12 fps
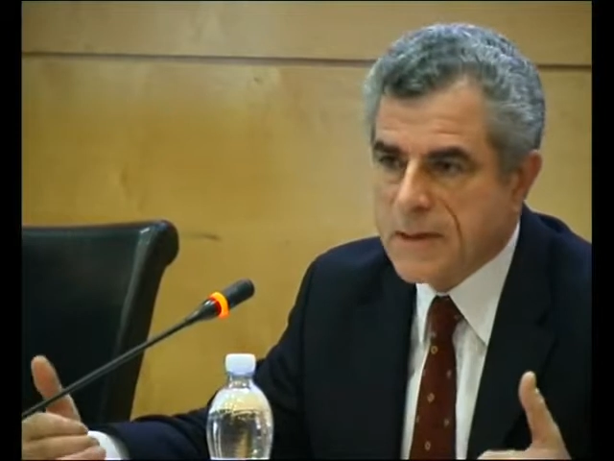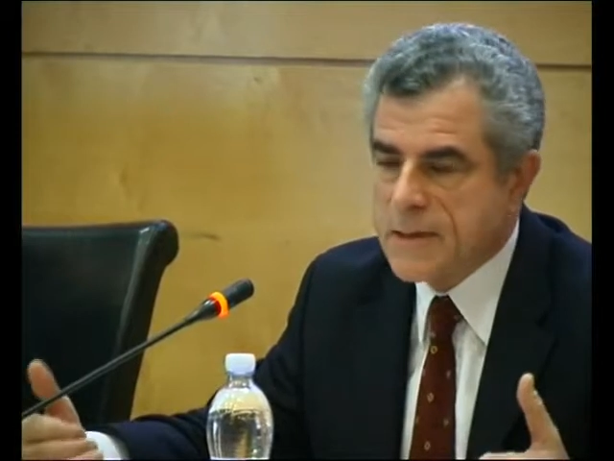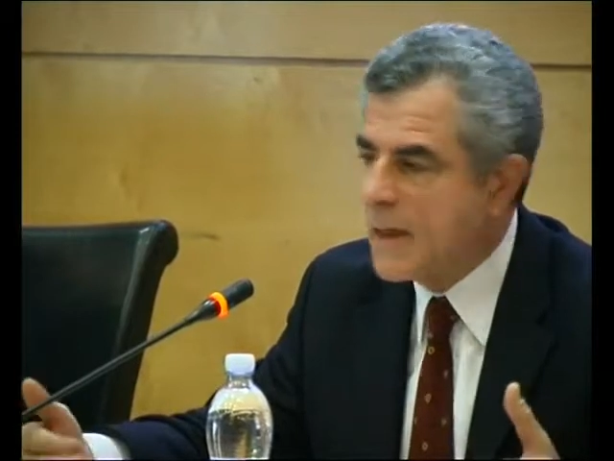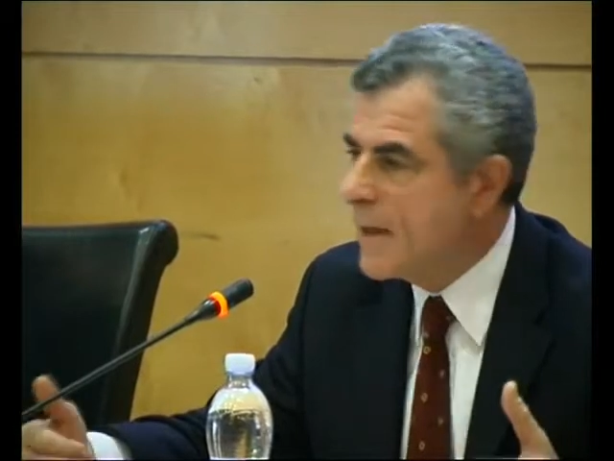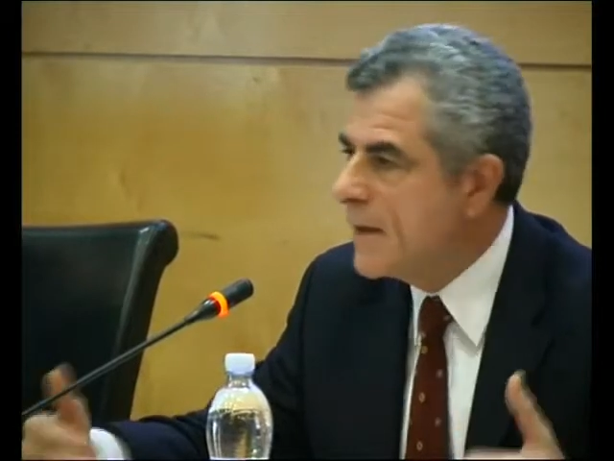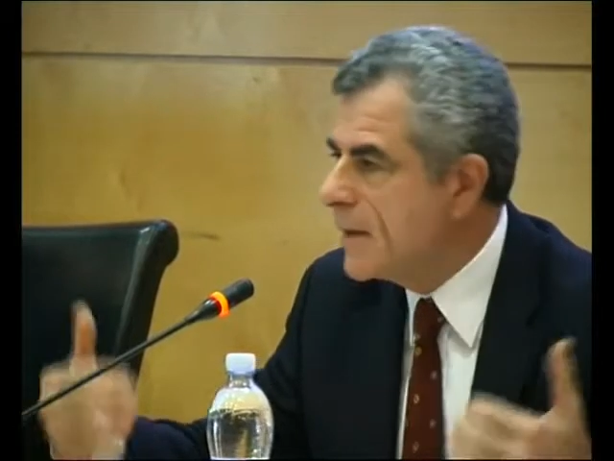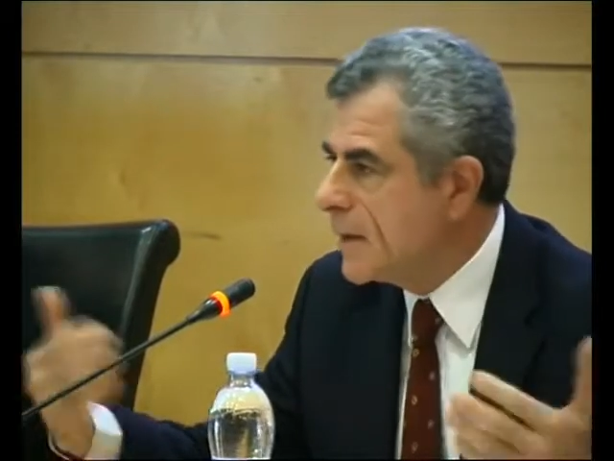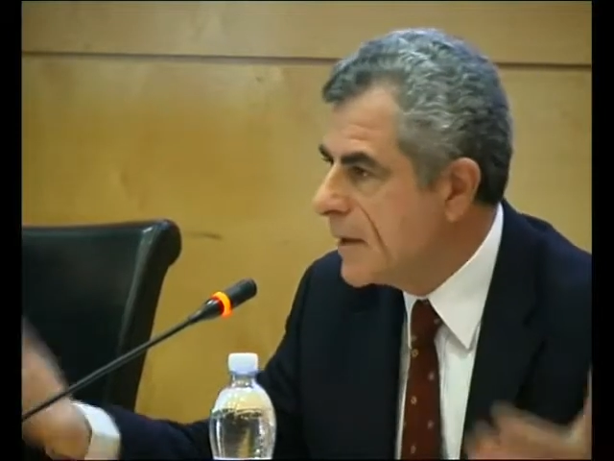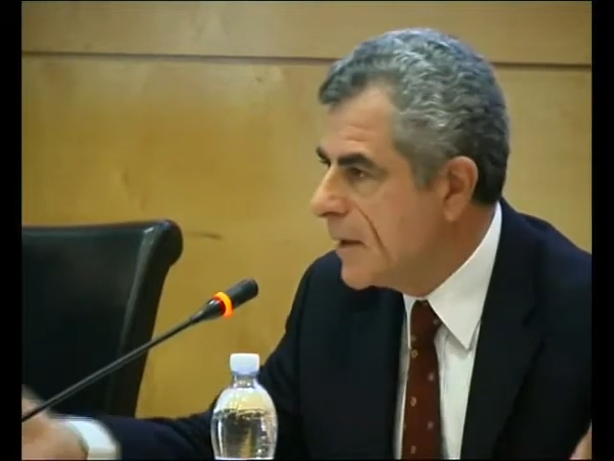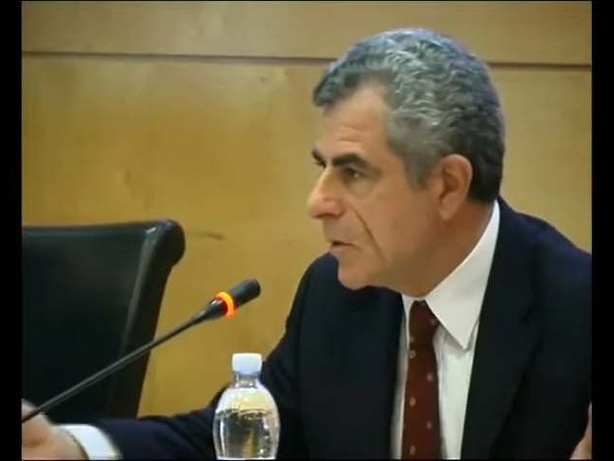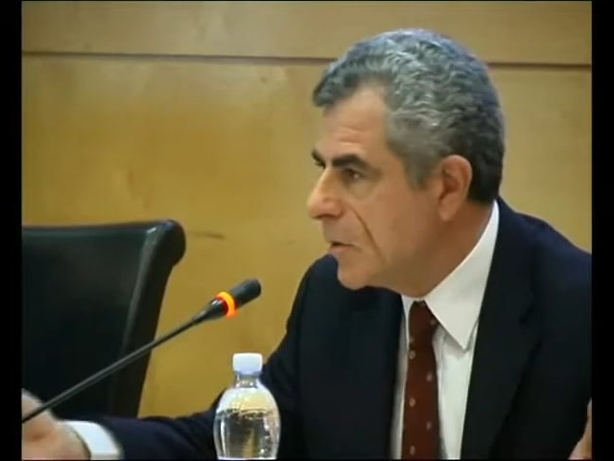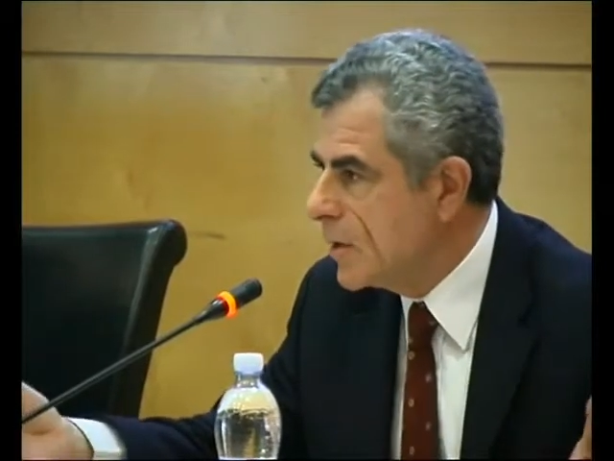aziende
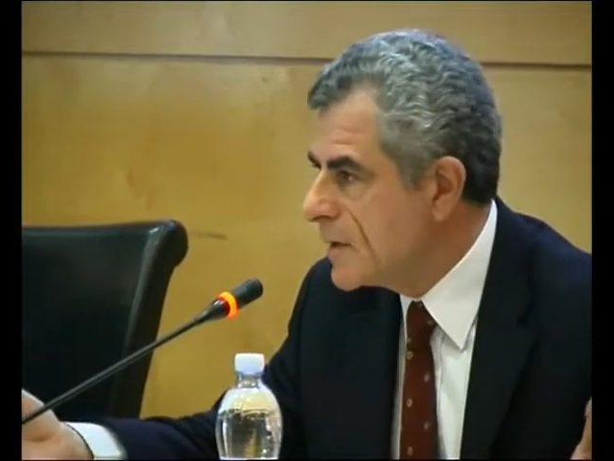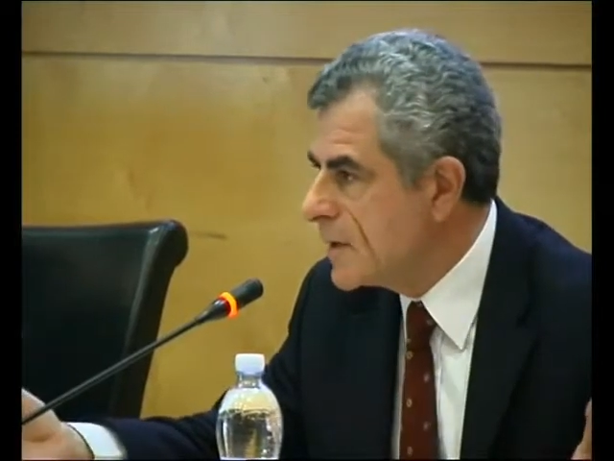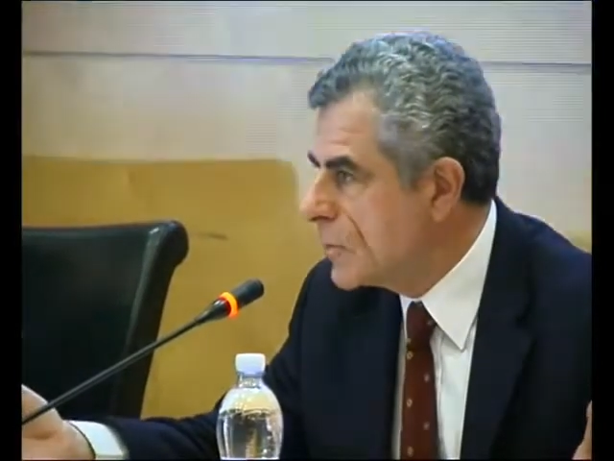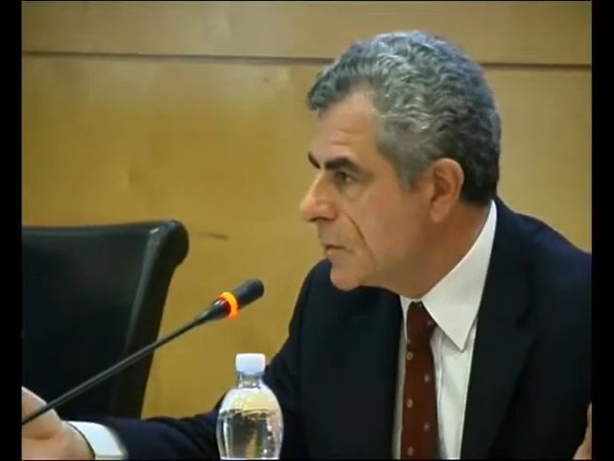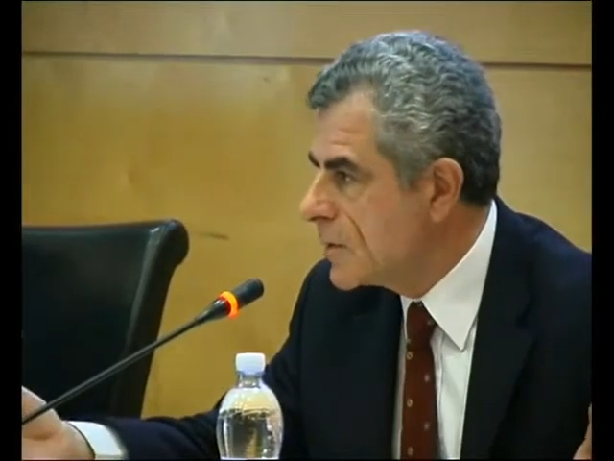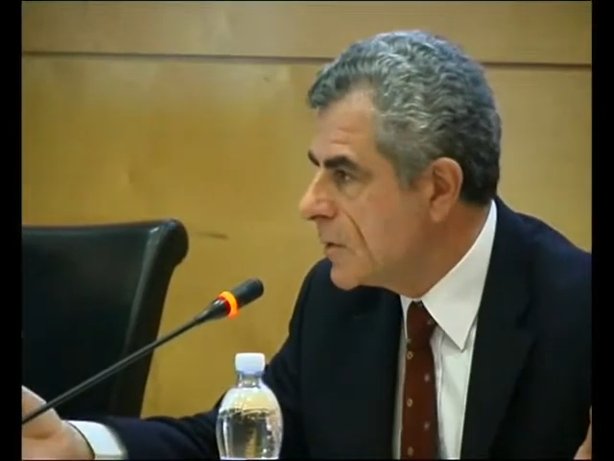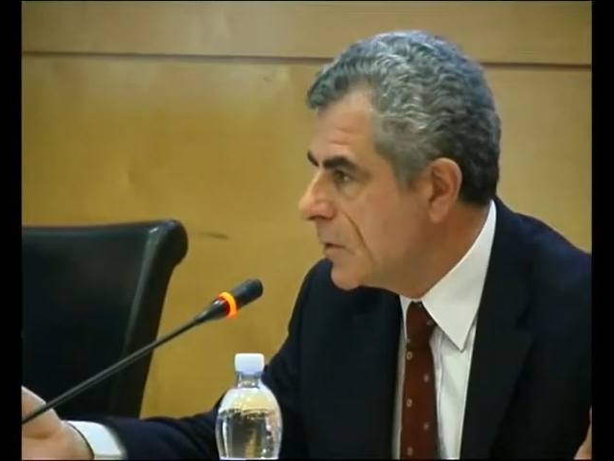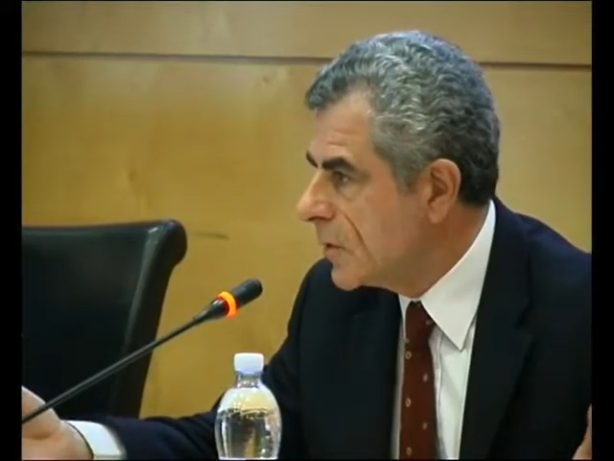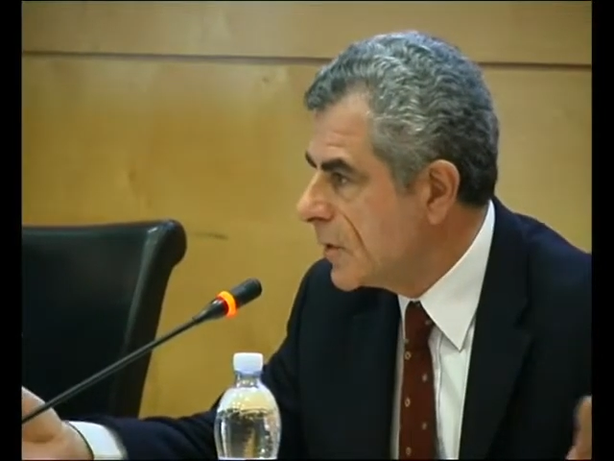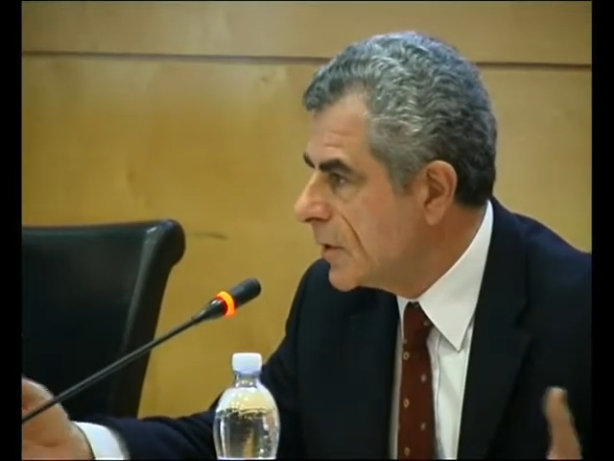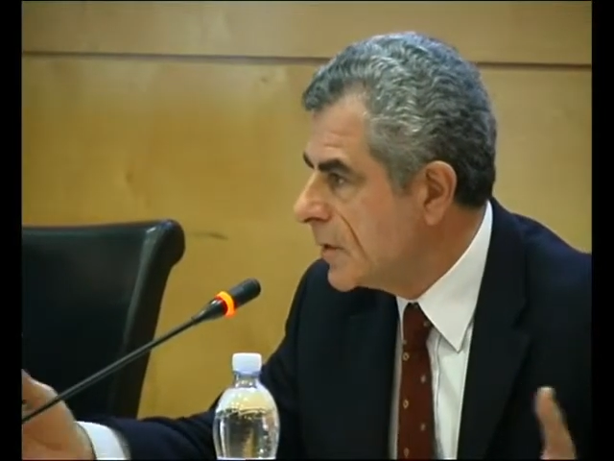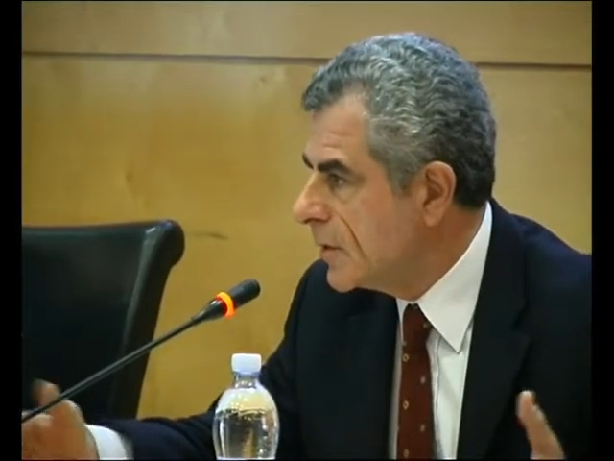né con le
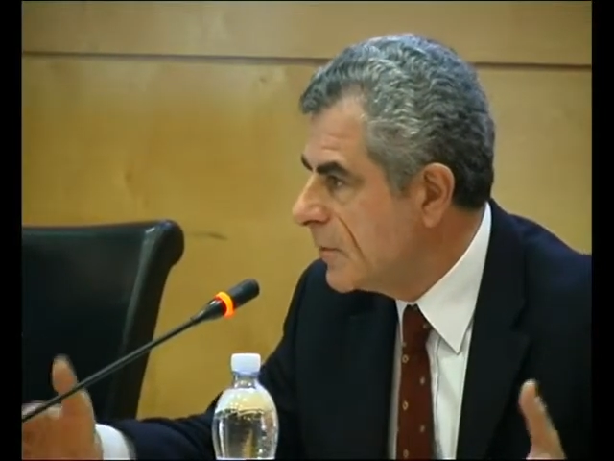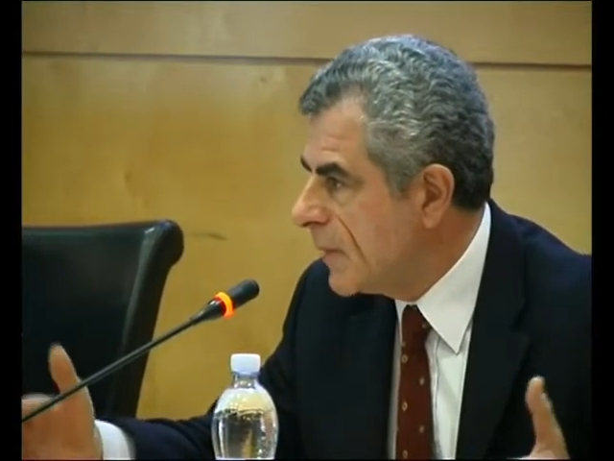istituzioni,